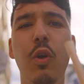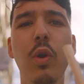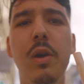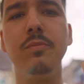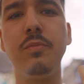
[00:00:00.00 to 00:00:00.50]

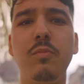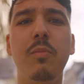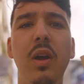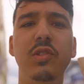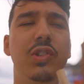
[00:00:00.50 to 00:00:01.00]
خويا
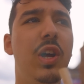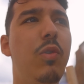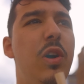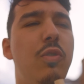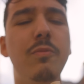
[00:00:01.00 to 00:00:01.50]

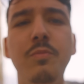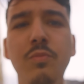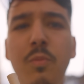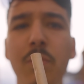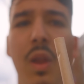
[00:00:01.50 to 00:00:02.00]
شنو هادو
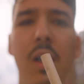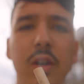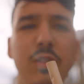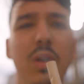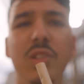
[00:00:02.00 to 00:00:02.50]

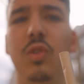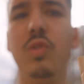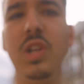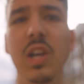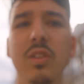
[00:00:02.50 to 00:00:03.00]
باش تبقى
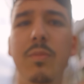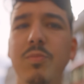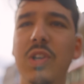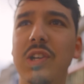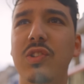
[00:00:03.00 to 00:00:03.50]
تاكل شي حاجه ما
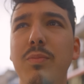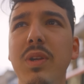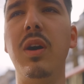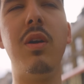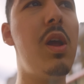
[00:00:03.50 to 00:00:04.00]
متاكدش
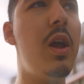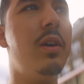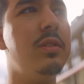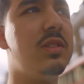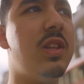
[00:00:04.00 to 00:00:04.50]
منه
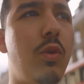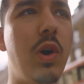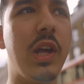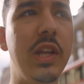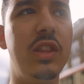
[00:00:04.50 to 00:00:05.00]
اصدق
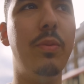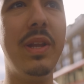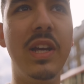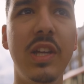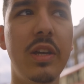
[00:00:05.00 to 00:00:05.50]
واكل يد
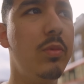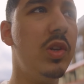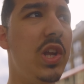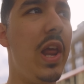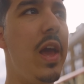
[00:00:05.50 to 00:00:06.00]
بنادم ولا شي